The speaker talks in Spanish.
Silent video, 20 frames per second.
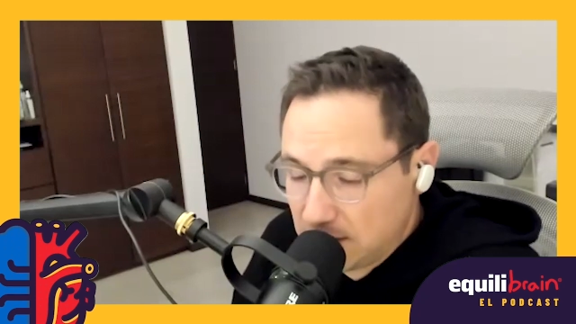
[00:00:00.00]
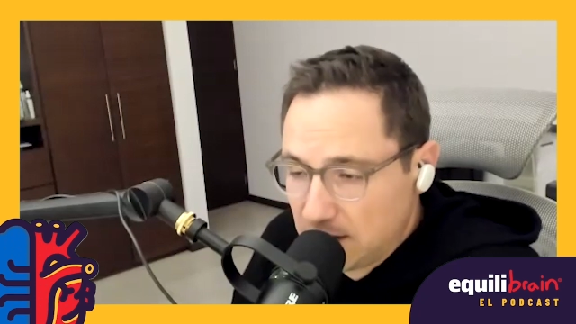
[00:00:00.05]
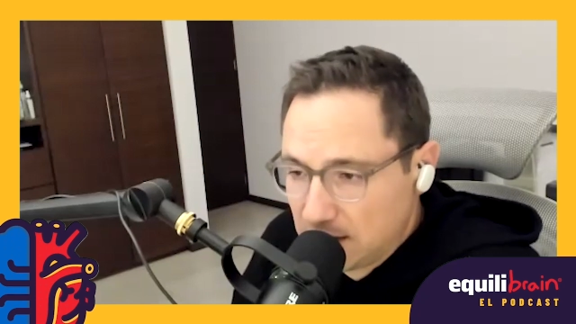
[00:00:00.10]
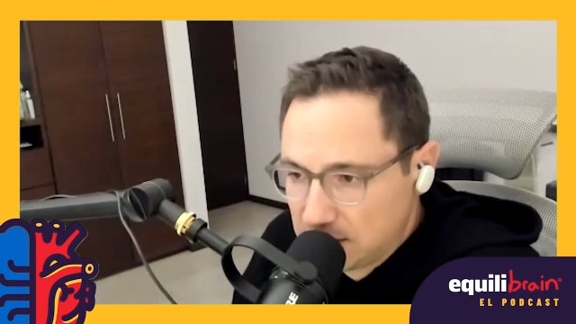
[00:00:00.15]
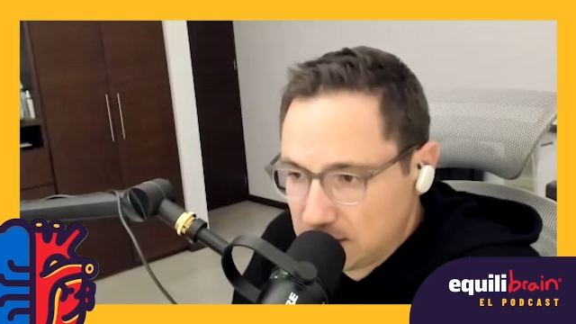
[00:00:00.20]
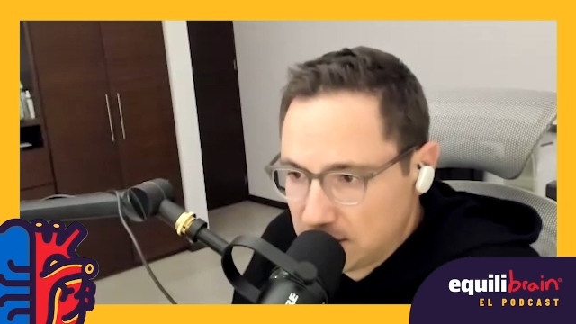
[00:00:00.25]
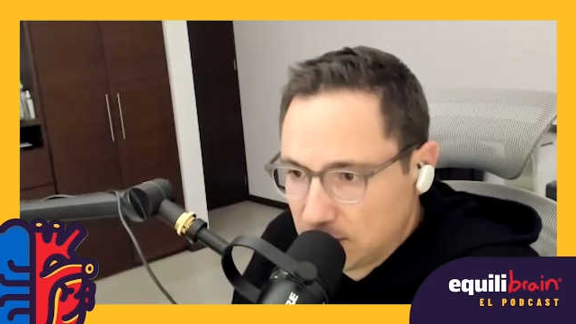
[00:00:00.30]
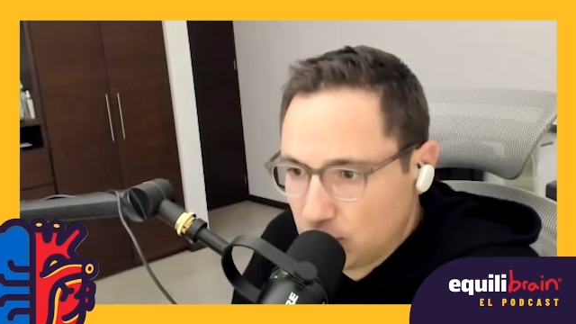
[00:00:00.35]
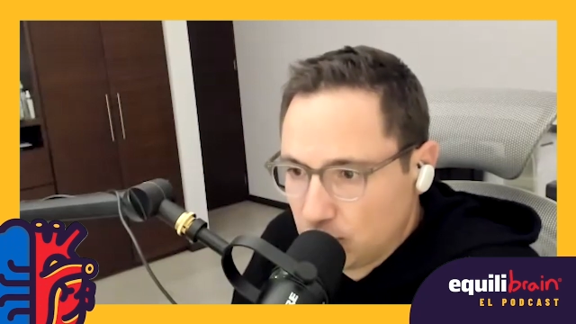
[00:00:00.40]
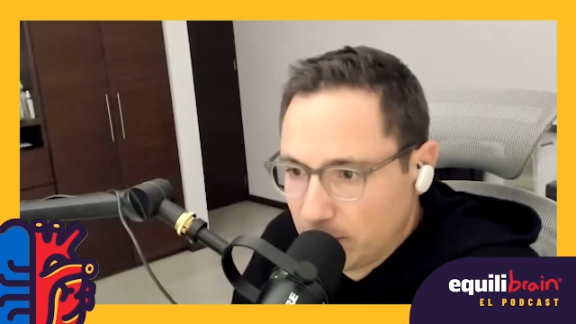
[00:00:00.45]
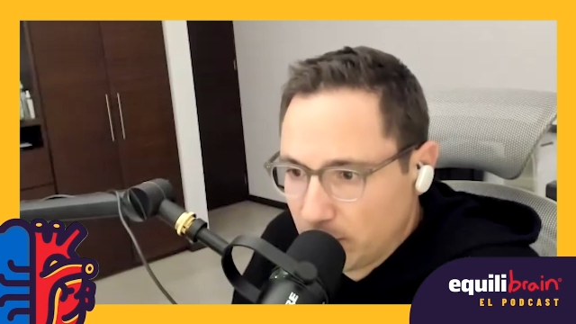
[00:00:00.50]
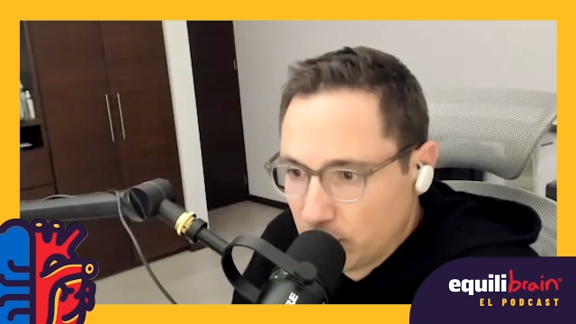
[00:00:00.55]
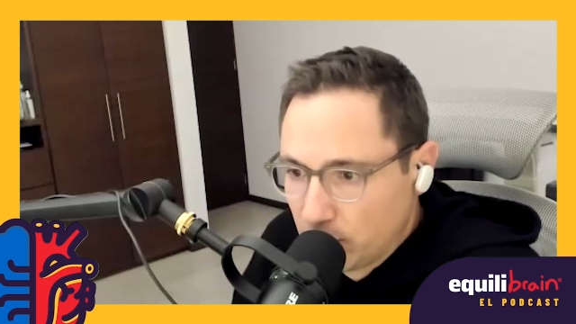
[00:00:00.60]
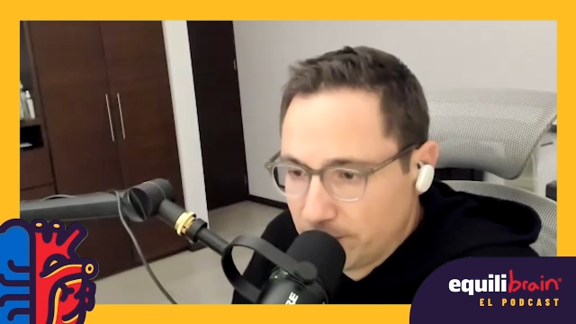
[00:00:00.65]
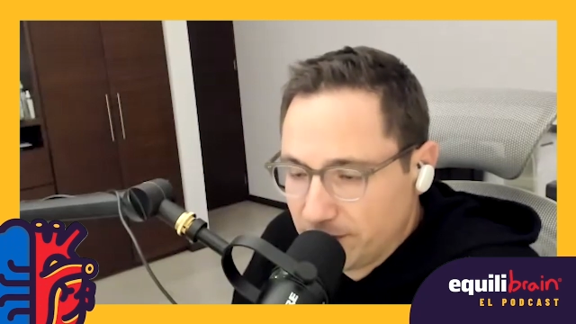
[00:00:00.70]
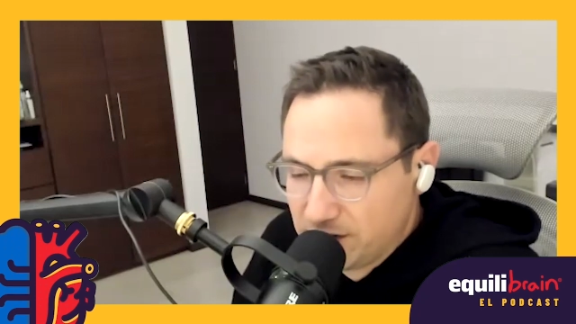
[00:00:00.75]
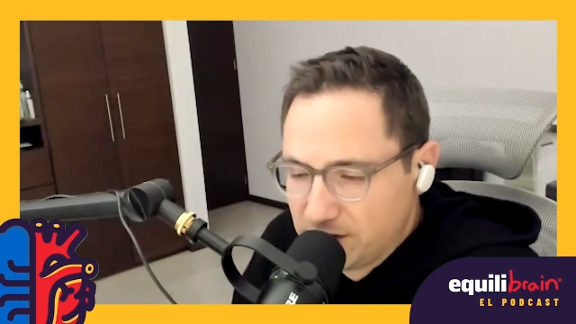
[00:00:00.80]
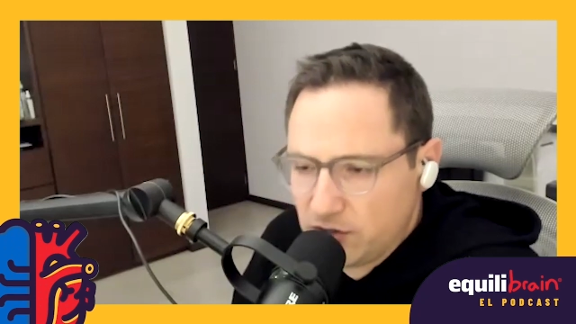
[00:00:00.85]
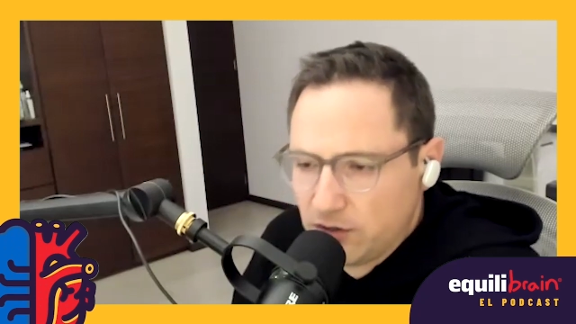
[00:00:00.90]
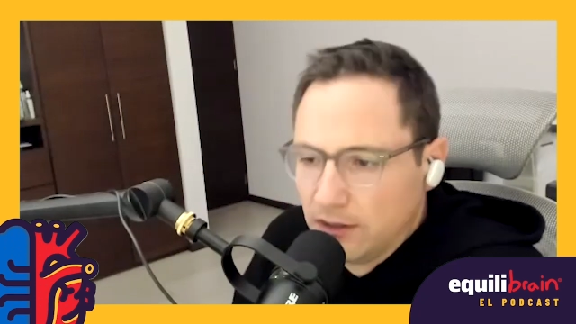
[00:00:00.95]
a hacer tu mejor
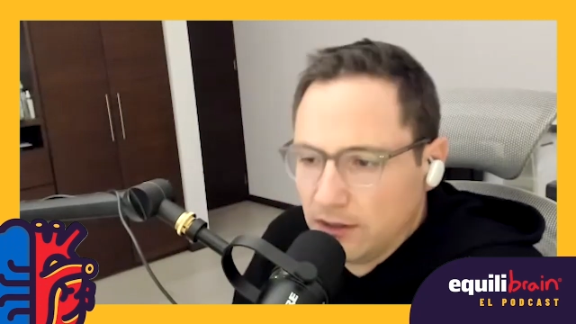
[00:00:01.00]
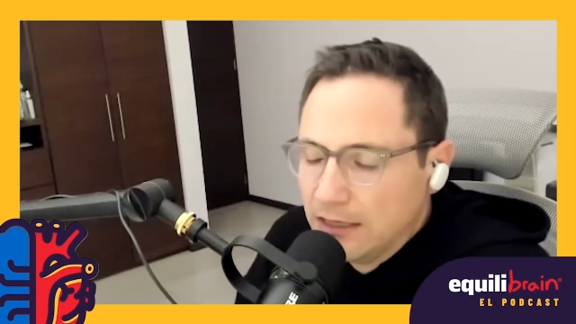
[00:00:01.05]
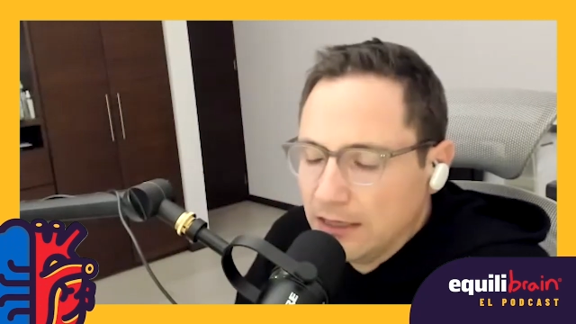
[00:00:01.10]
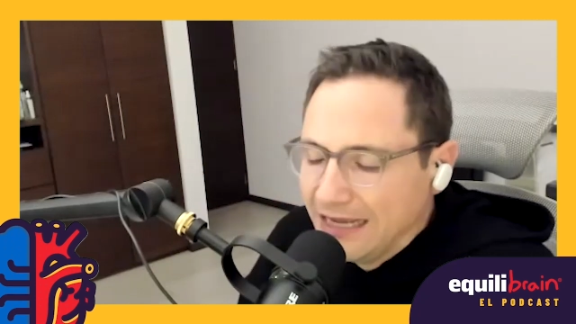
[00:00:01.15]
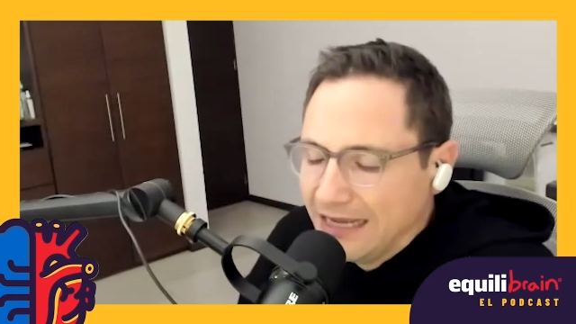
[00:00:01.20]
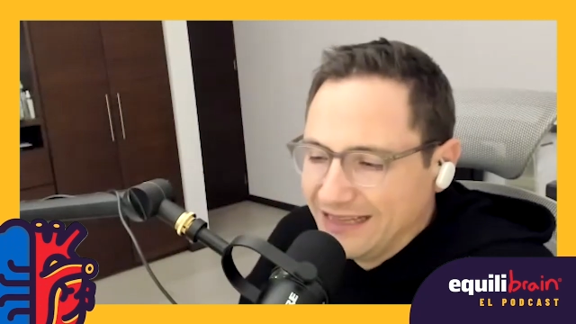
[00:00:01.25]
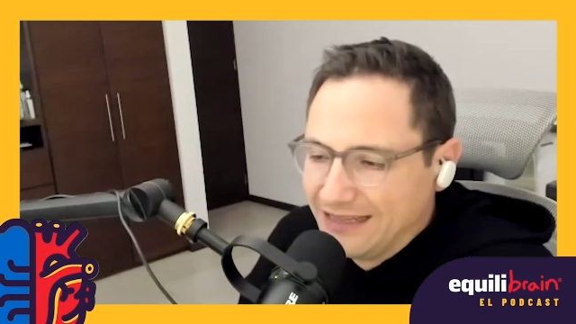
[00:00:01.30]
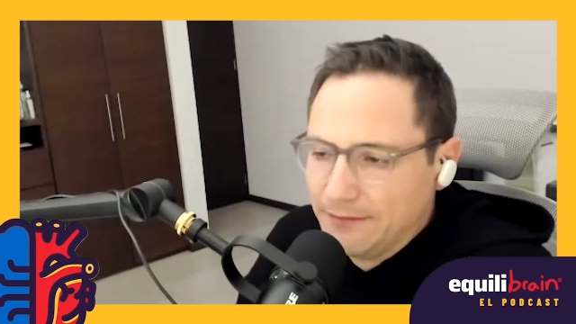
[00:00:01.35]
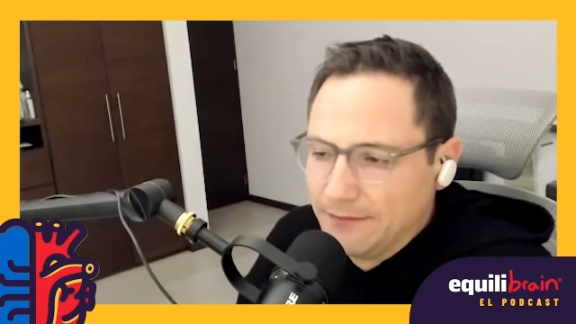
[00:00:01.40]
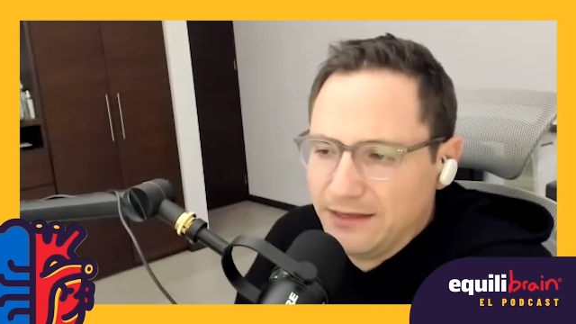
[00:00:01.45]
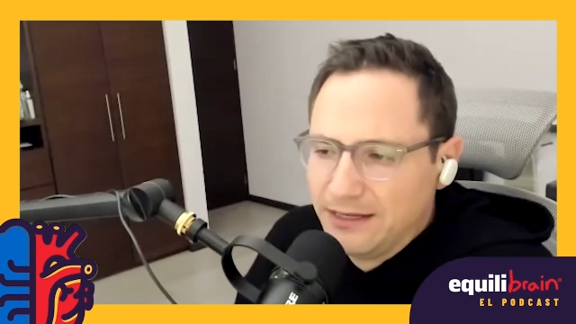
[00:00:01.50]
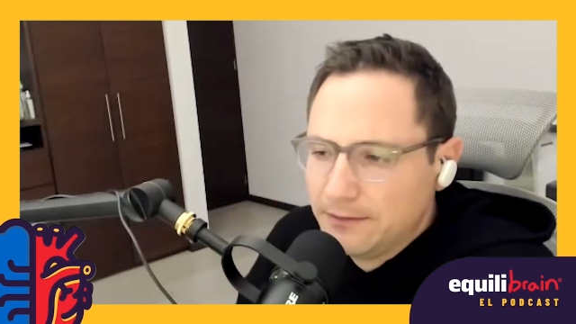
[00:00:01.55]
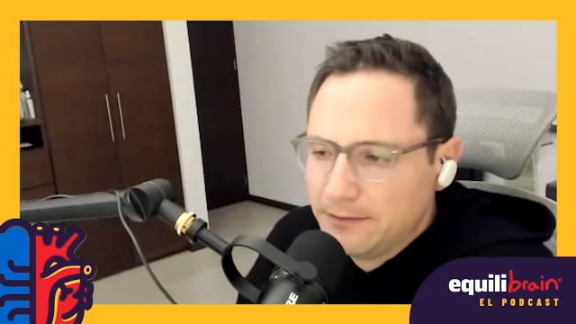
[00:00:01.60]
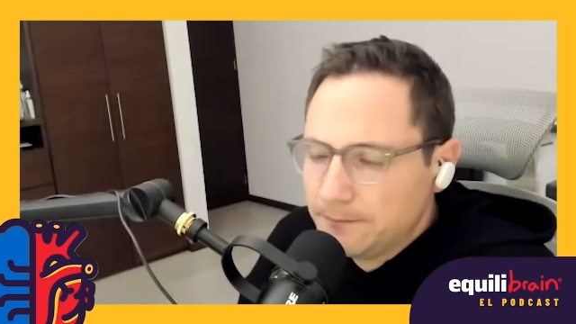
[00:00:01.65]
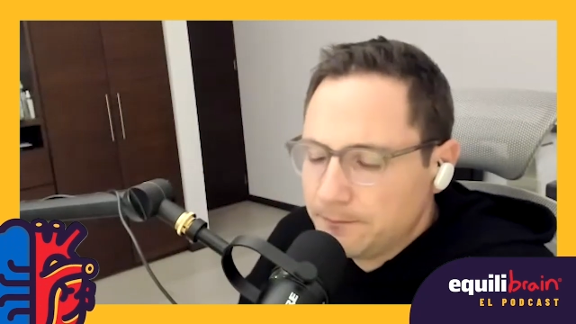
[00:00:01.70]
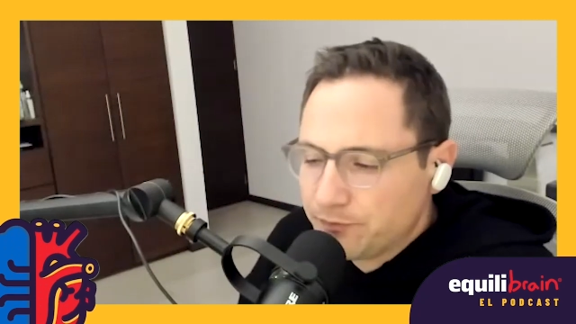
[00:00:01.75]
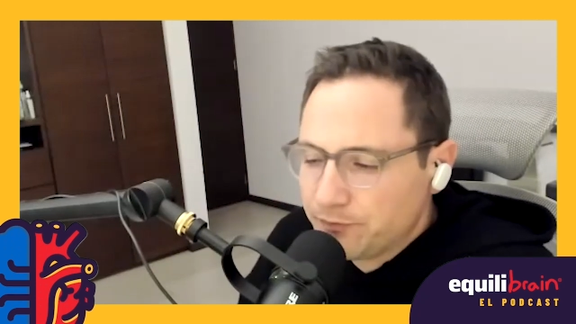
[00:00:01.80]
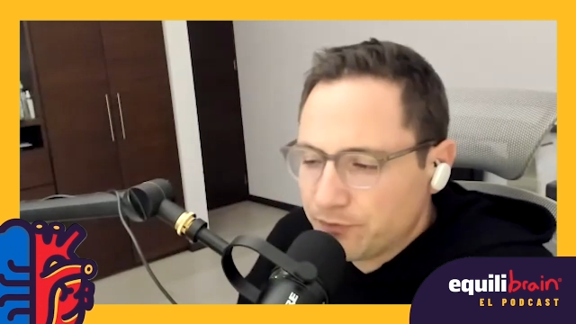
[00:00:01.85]
versión. También